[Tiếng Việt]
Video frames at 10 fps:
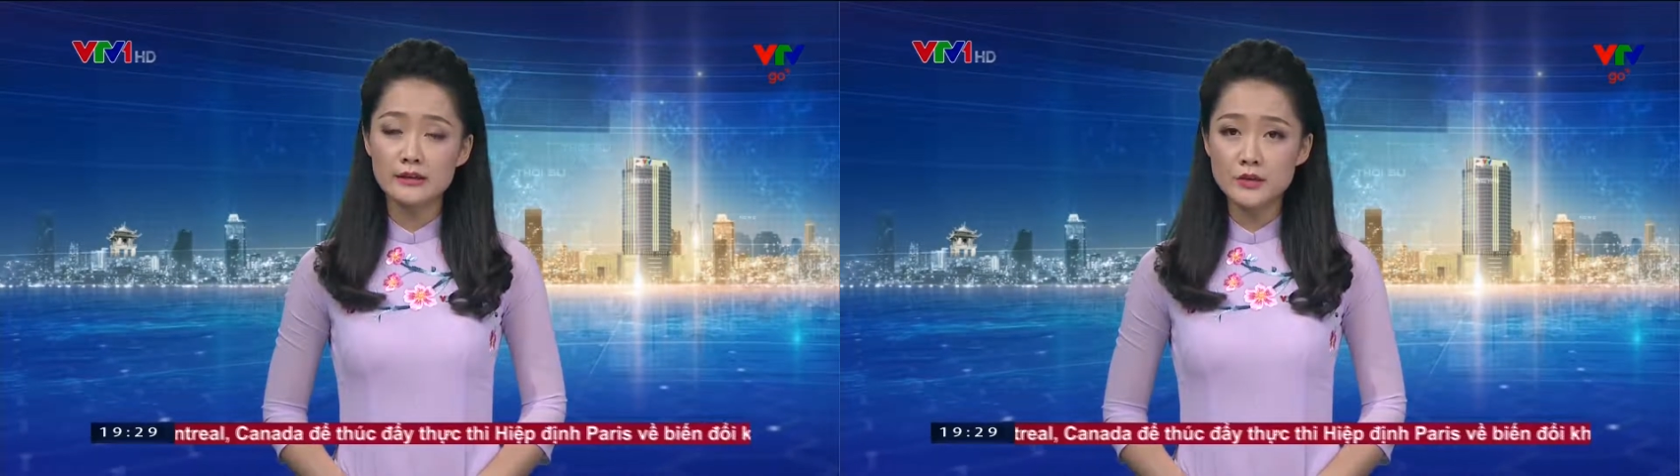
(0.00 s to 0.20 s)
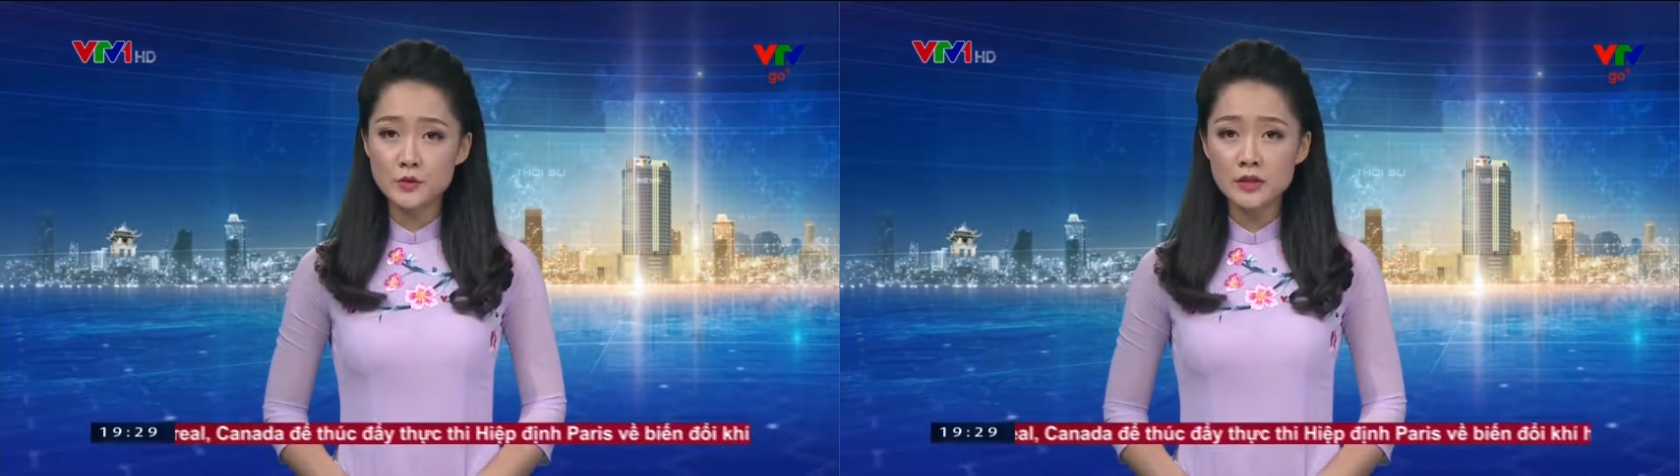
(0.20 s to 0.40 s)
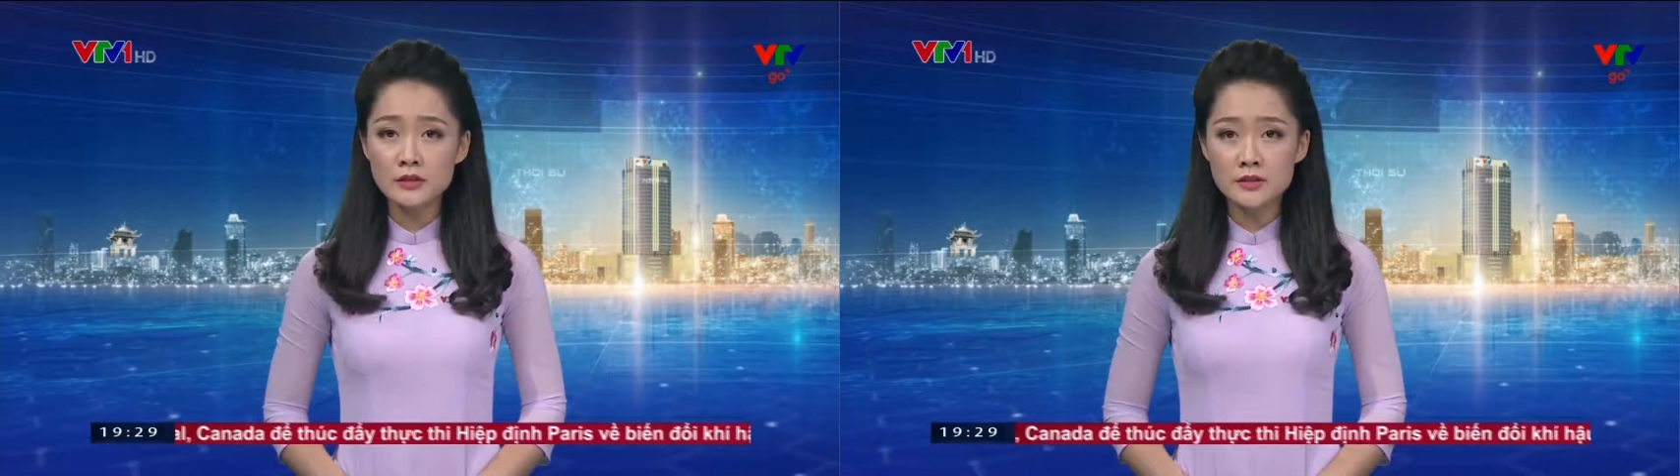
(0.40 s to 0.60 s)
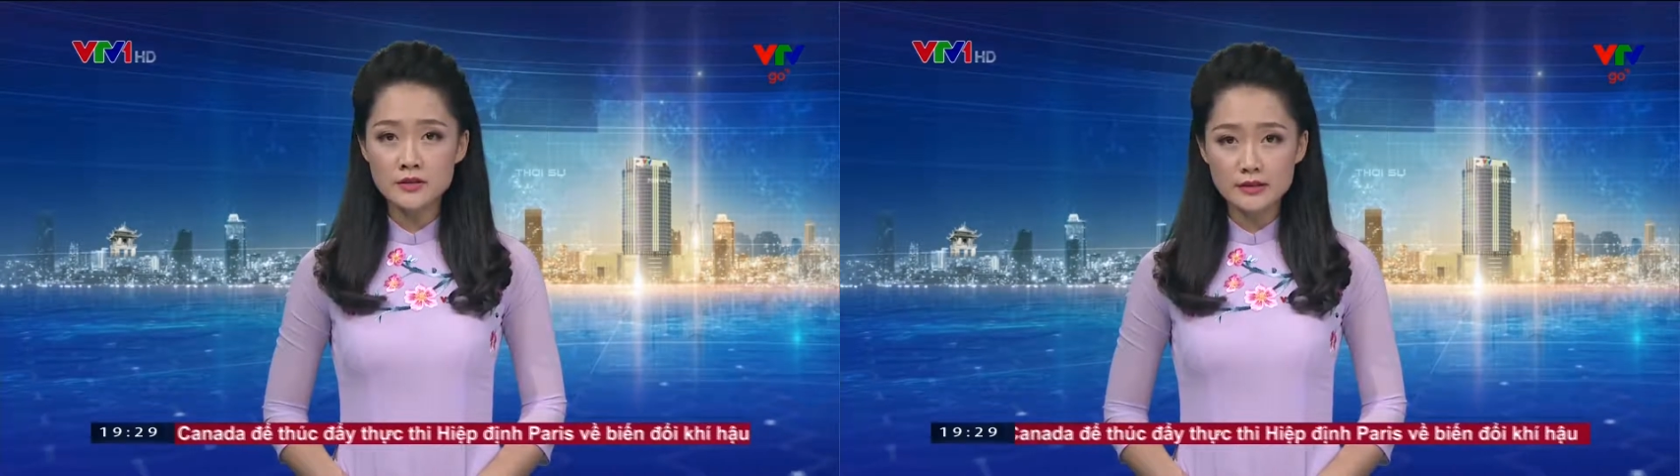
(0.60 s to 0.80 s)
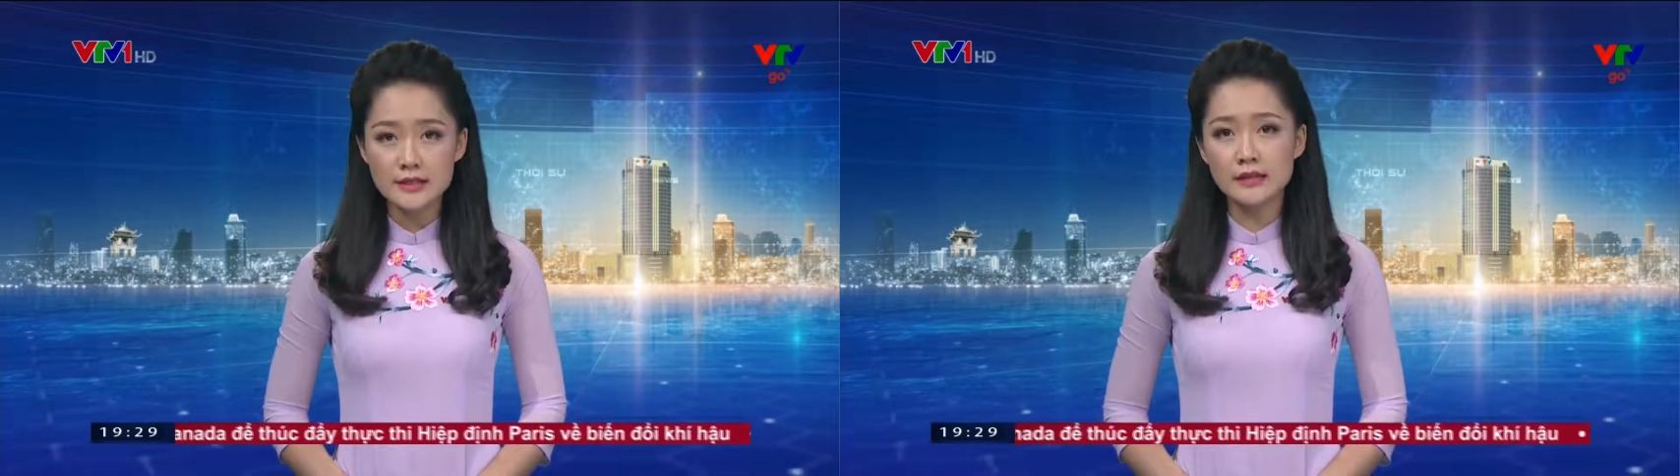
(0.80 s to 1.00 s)
đã suýt
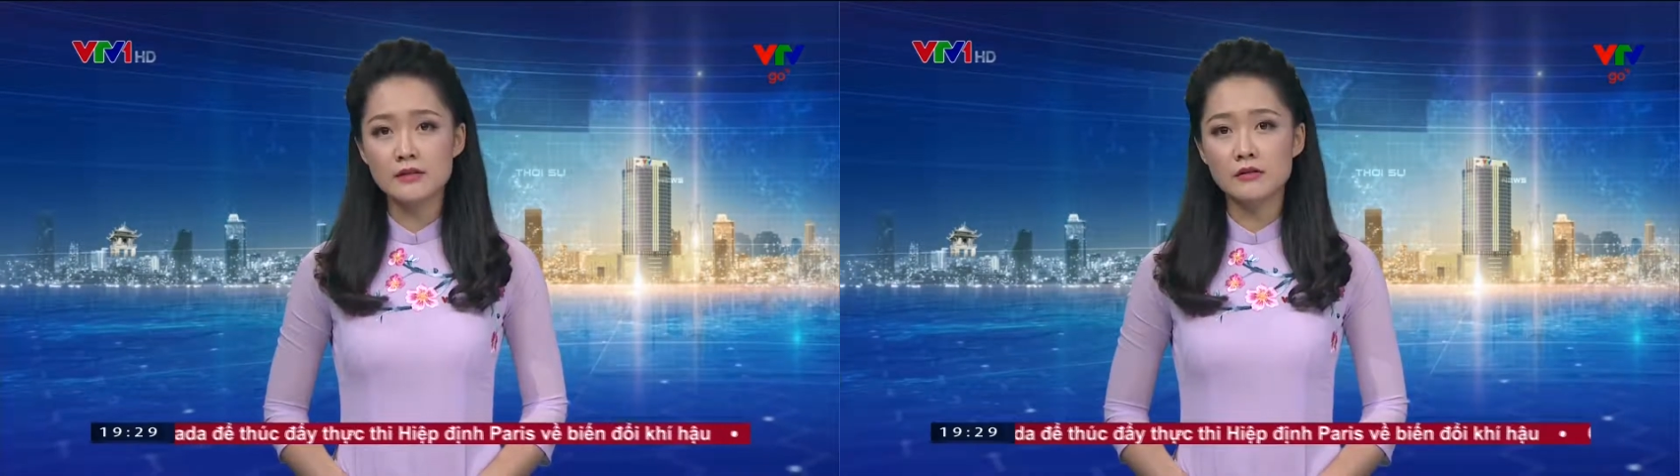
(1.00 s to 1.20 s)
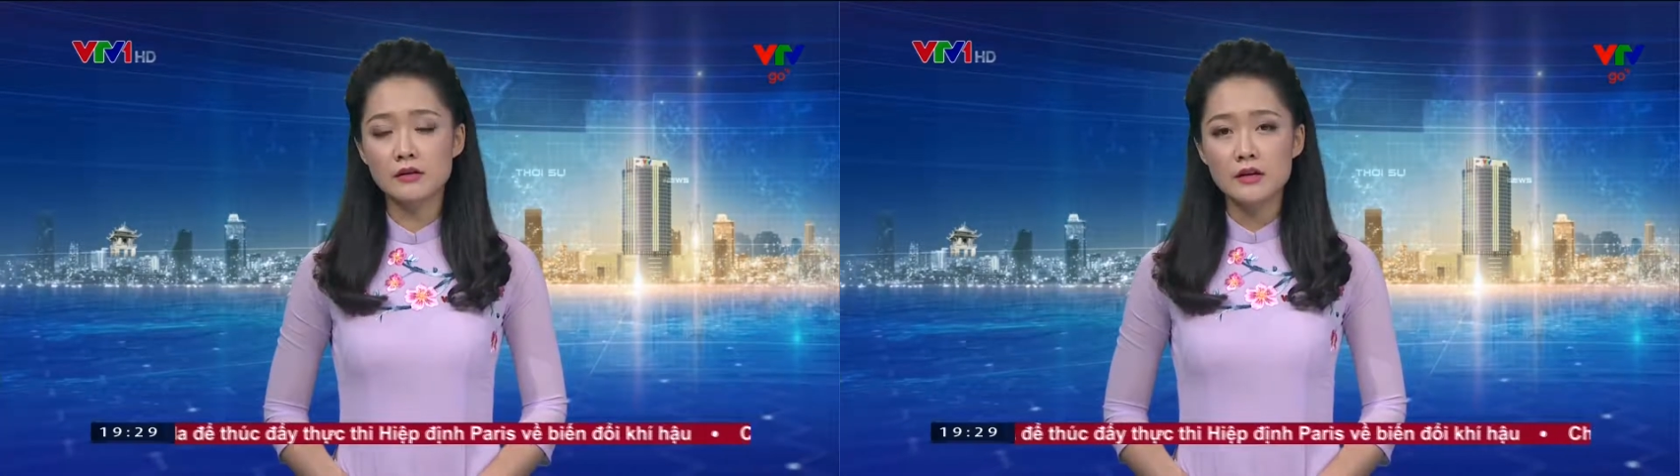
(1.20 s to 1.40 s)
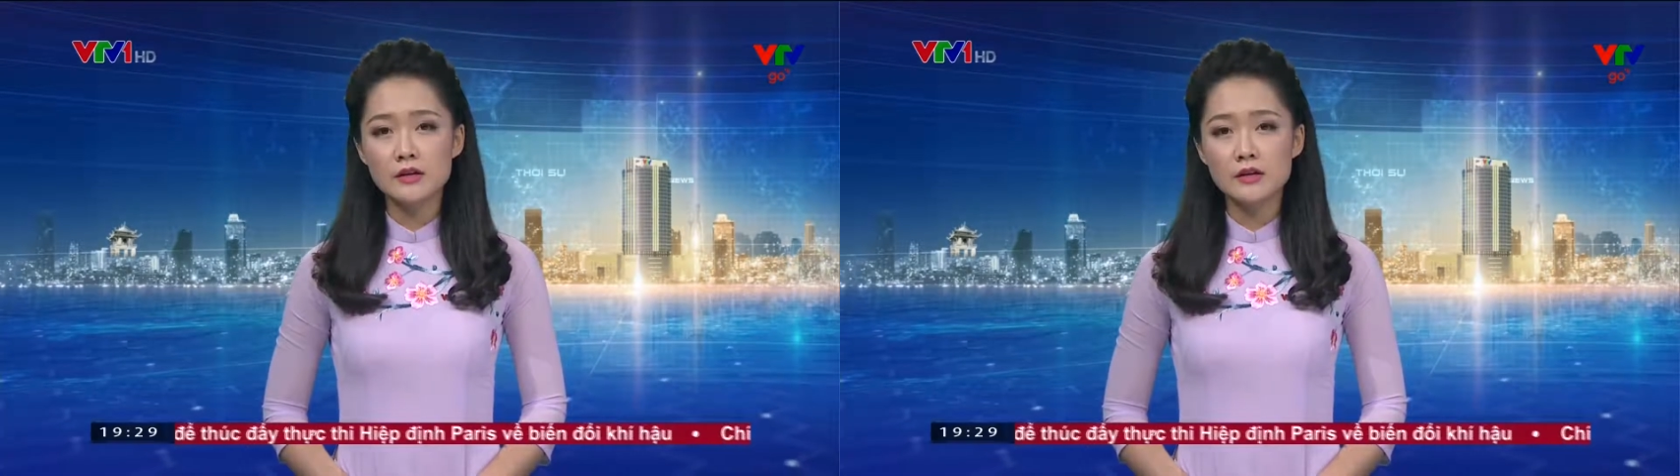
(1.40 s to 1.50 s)
trượt giải thưởng